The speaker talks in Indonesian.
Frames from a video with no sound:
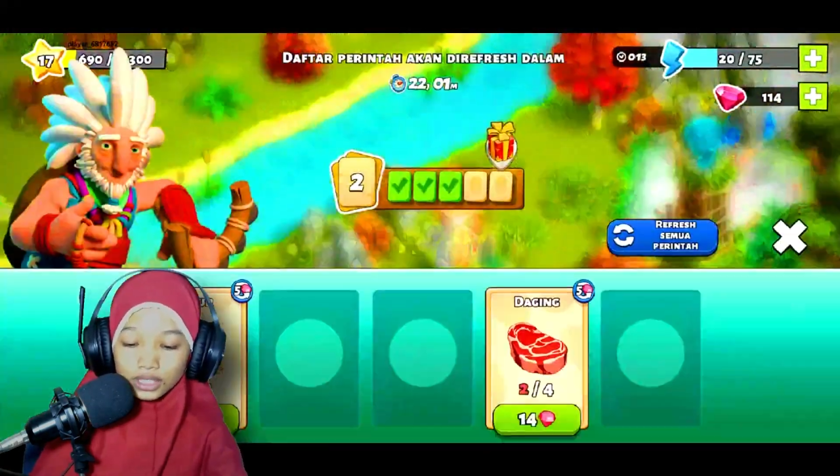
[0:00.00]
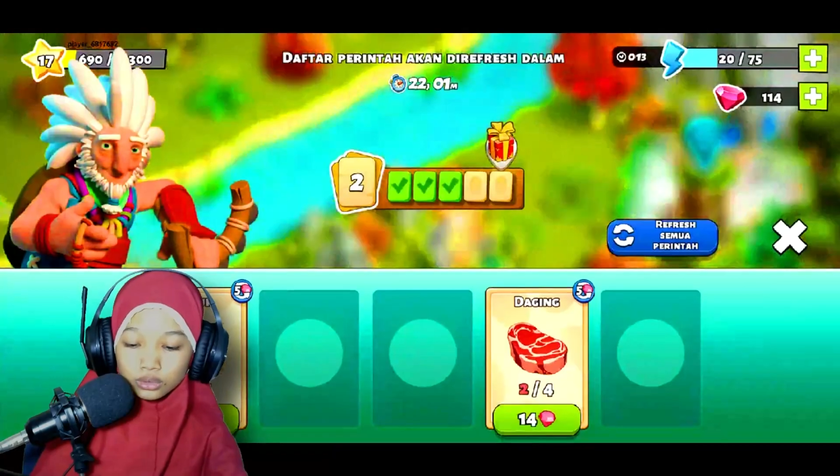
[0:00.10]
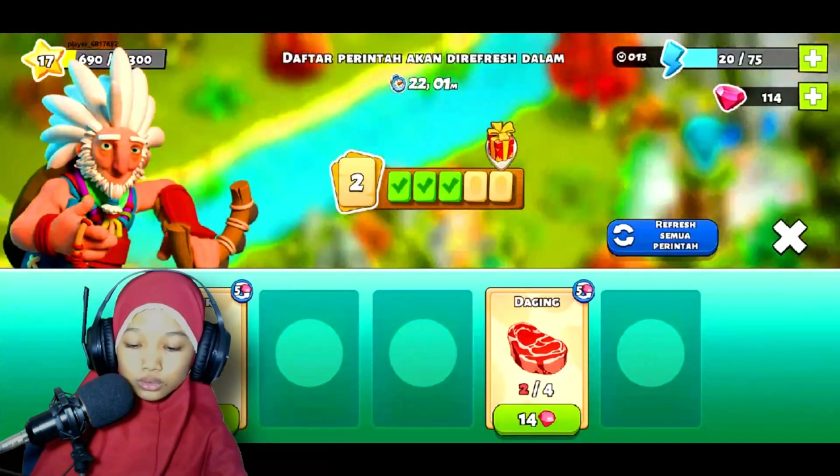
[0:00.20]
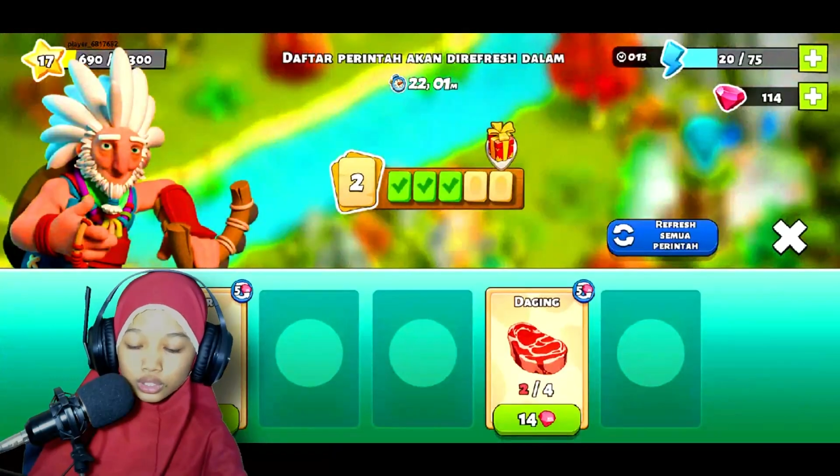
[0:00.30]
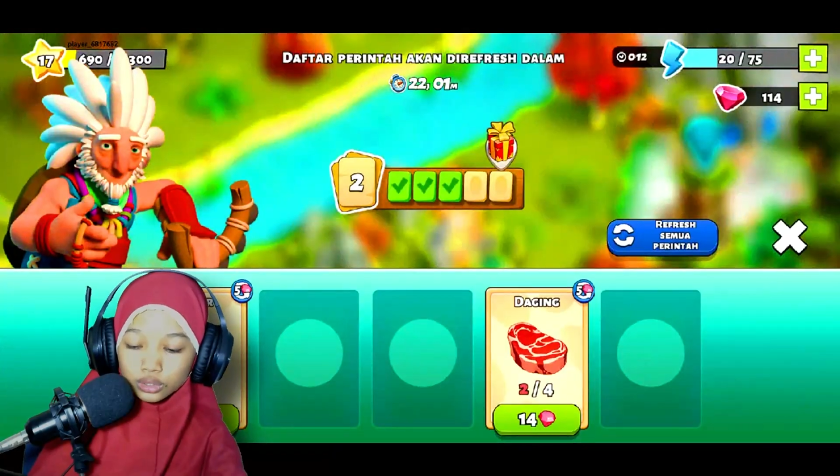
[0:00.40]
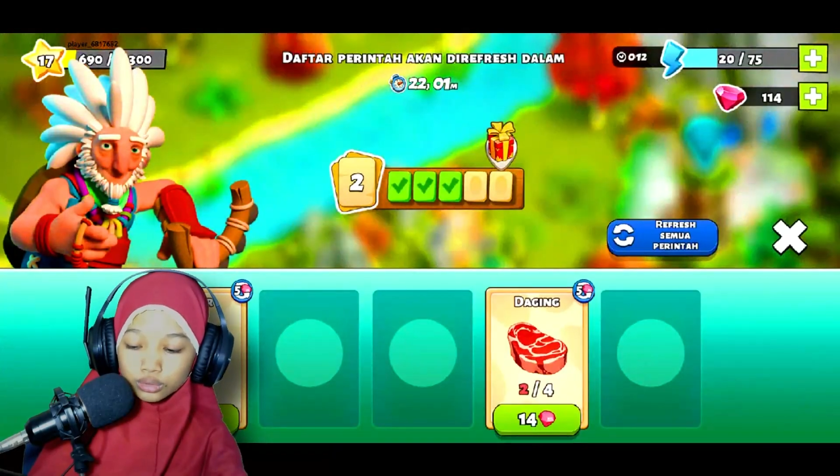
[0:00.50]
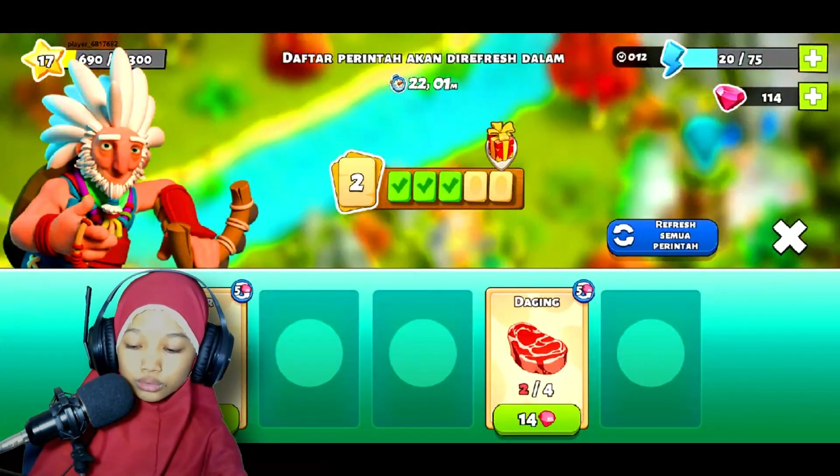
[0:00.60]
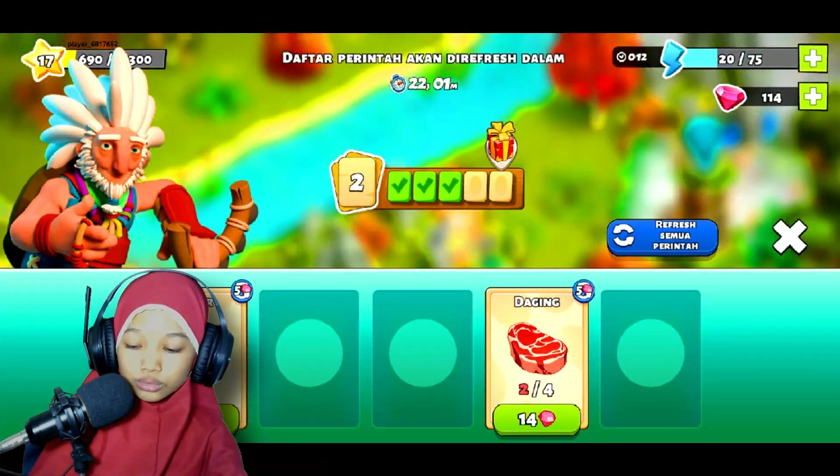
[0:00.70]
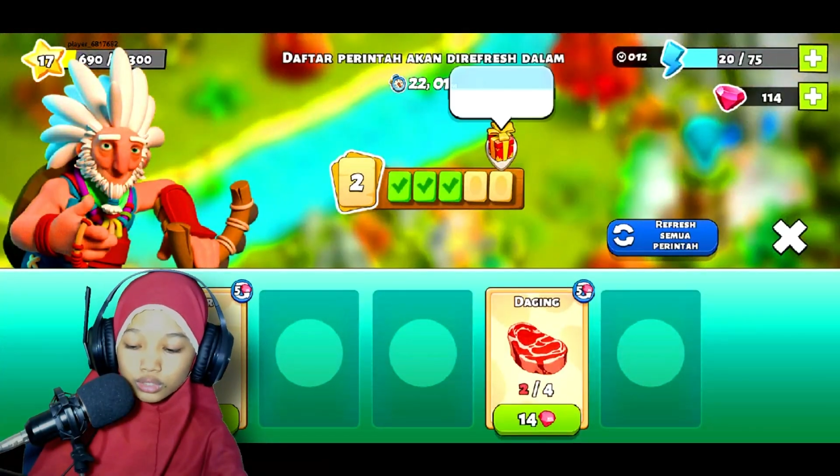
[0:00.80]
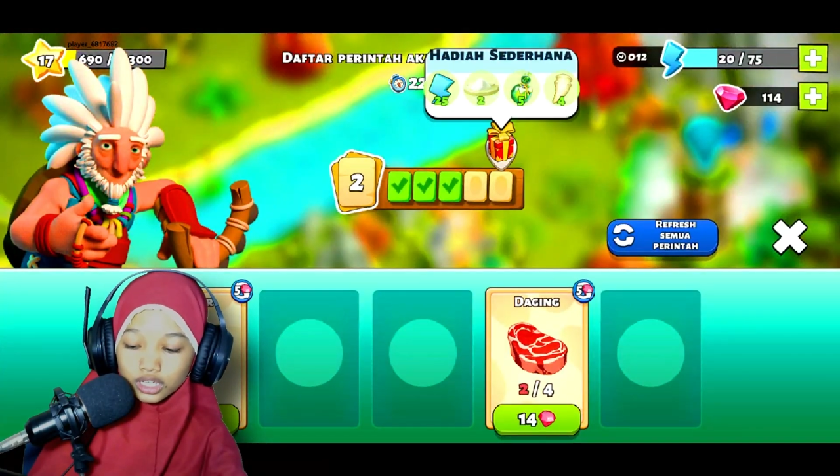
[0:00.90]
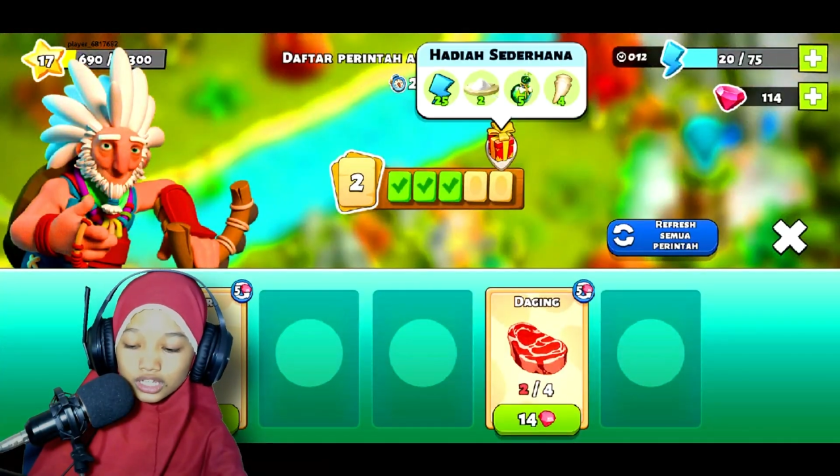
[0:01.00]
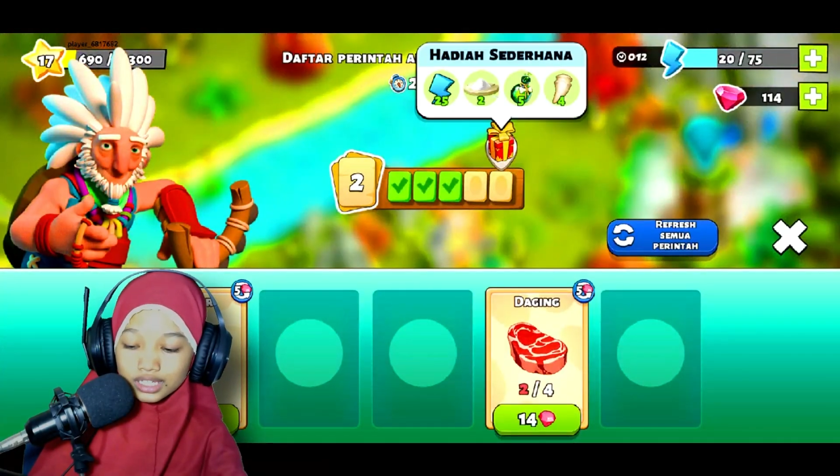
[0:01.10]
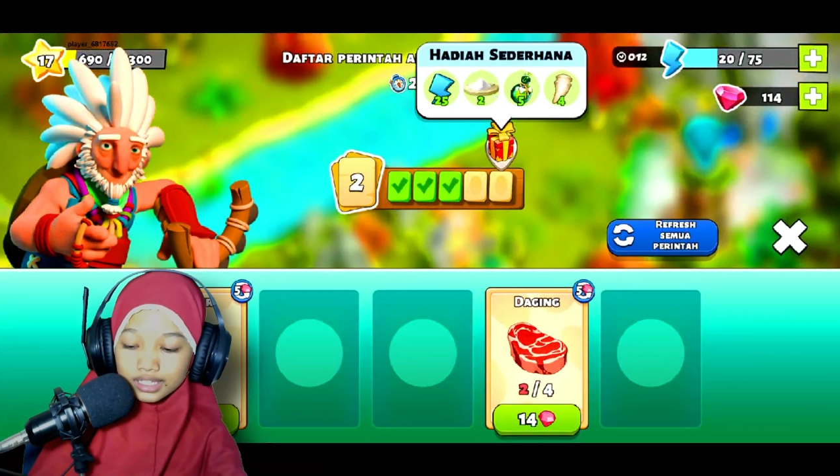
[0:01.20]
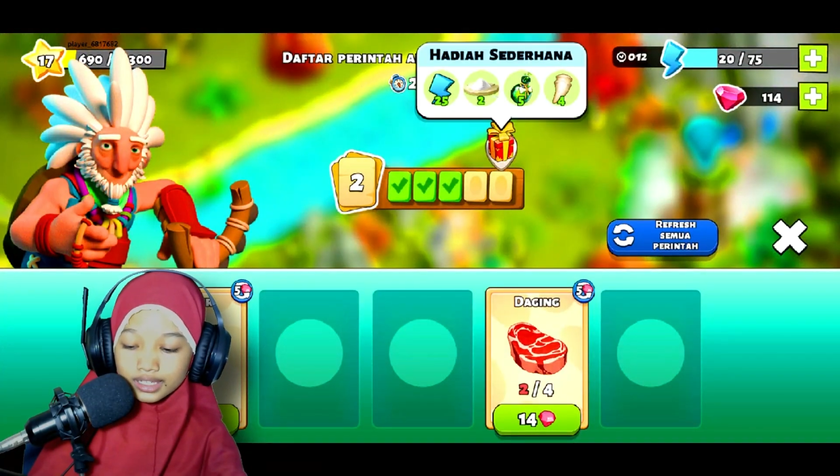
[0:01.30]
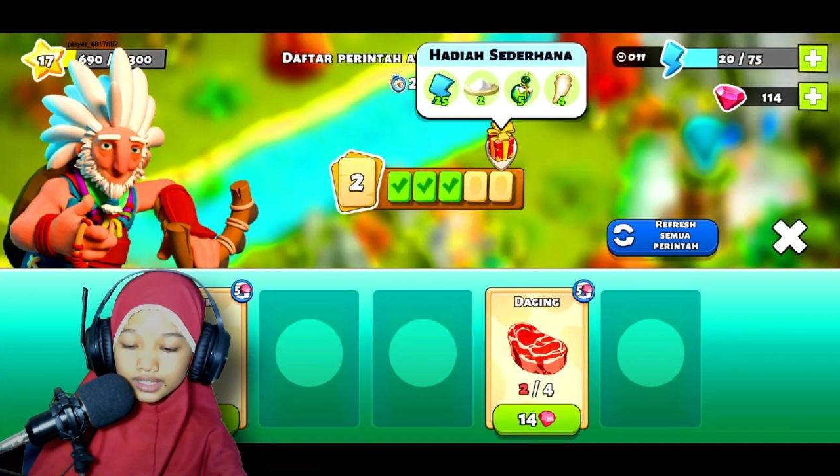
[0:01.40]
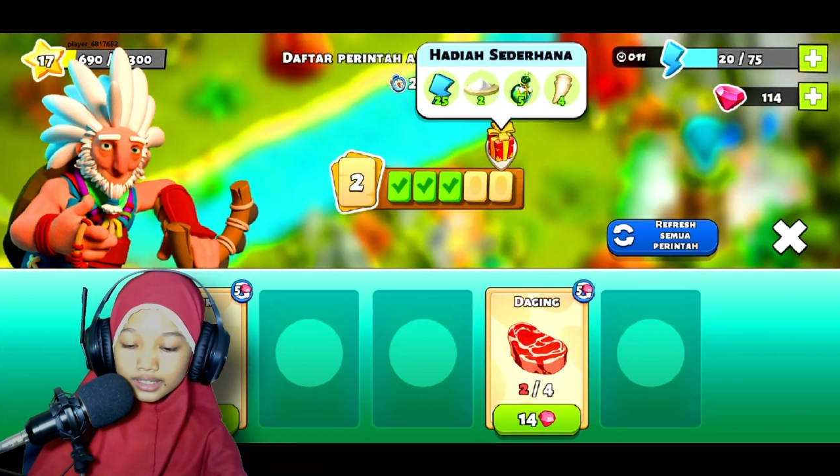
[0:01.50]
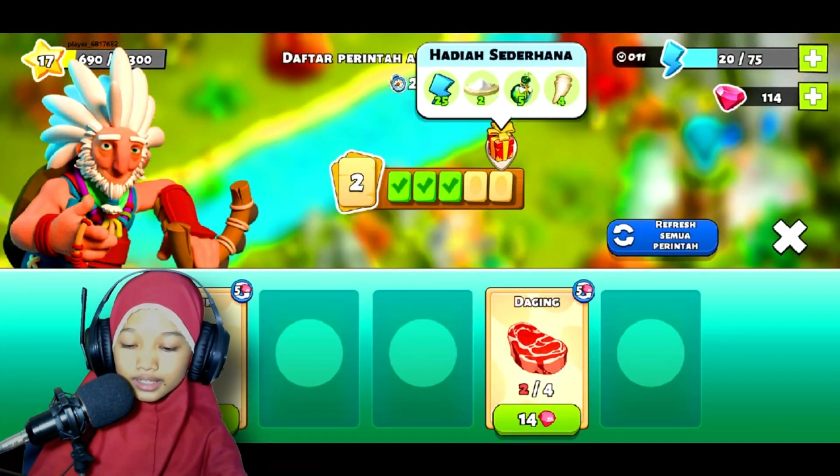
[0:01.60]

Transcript: wah kurang dua ini